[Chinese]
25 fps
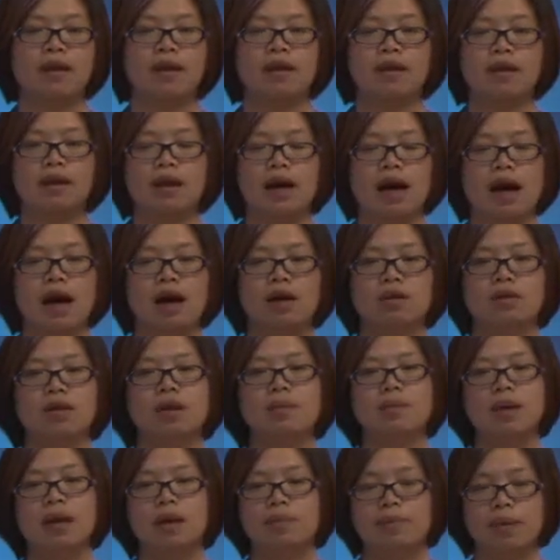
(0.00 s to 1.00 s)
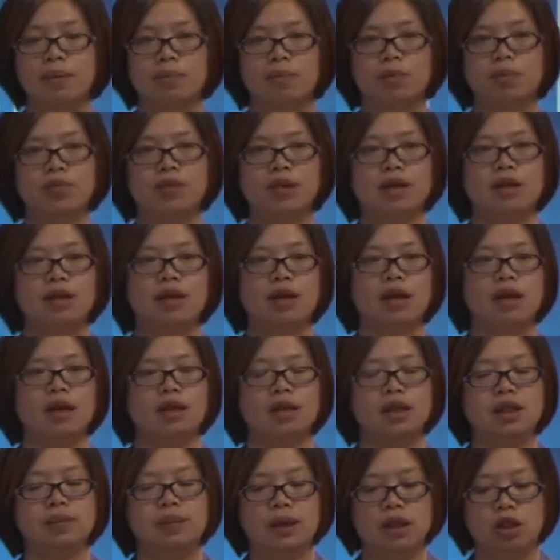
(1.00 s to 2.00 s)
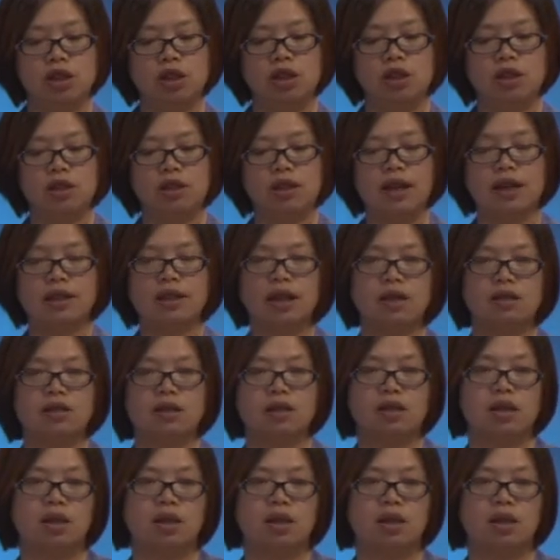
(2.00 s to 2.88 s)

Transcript: 好，那么本部分的基本知识呢，到此结